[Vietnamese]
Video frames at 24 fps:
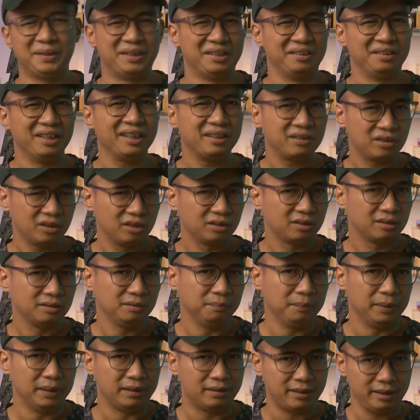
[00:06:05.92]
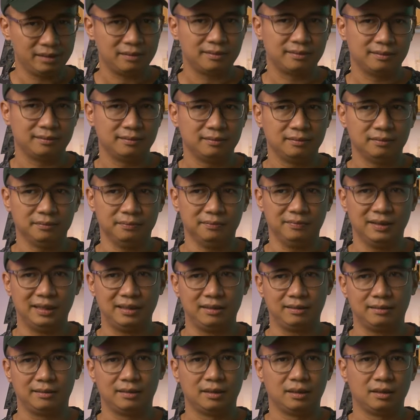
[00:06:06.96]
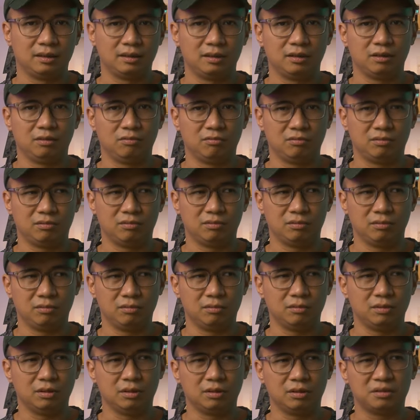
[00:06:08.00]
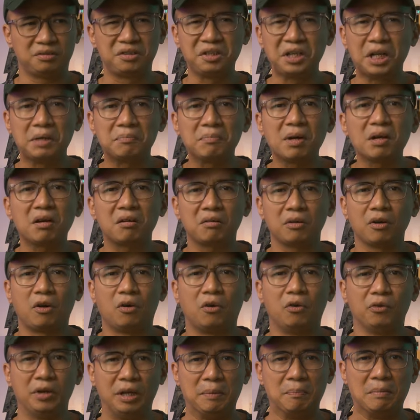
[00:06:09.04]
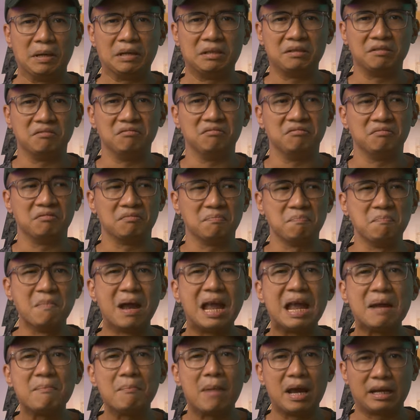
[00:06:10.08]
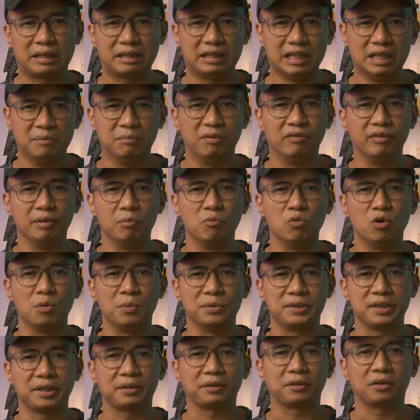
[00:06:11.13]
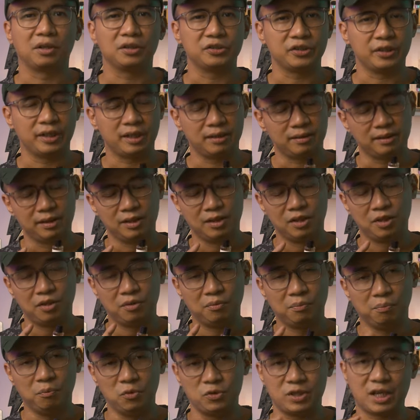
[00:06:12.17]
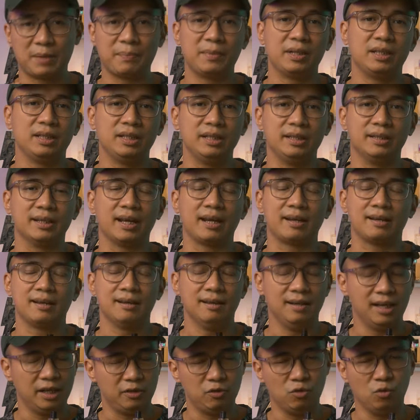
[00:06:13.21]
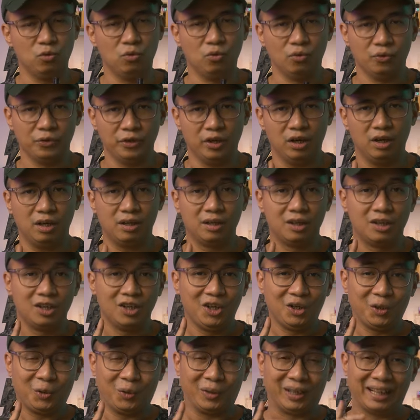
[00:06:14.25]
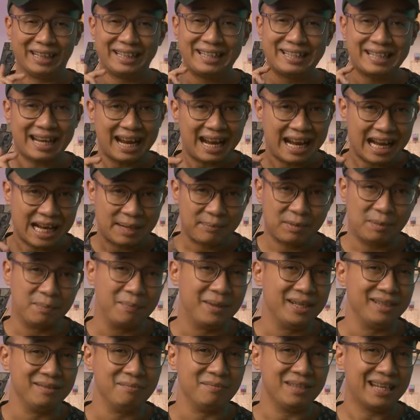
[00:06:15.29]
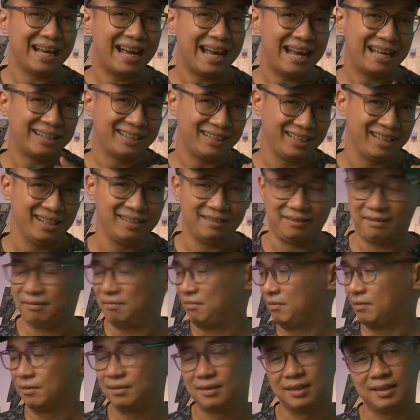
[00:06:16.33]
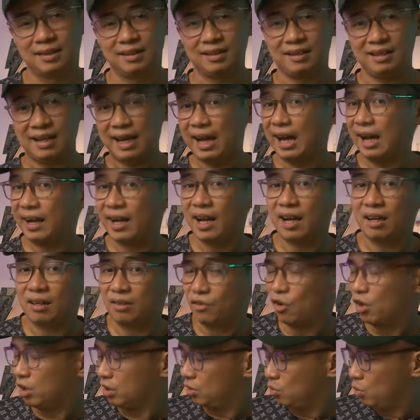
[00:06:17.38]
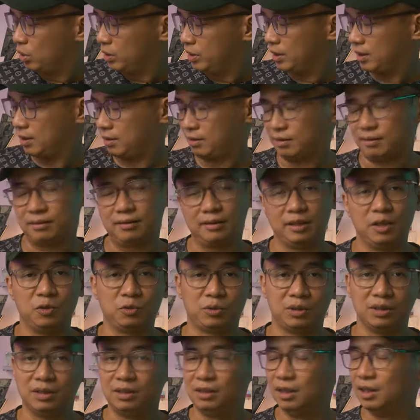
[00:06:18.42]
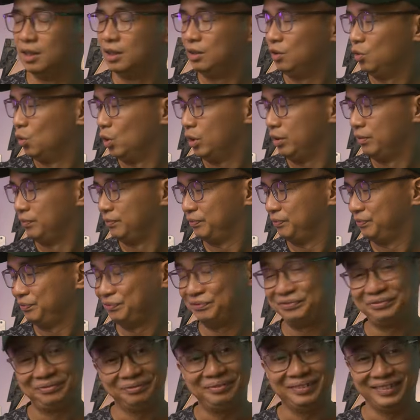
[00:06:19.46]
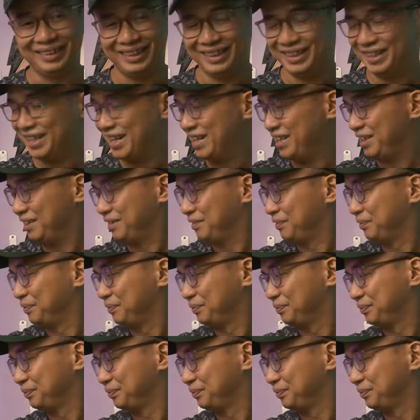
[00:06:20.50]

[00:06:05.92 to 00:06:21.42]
mình chỉ thích thôi mình thích và Ờ, chưa đến mức độ để mình mê mệt để mà phải mua một chai to cho nên một chai mini này là đủ đó còn cái chai mà mình hạ tiền hạ nặng đòn luôn nhá đầu tư lớn luôn thì là đây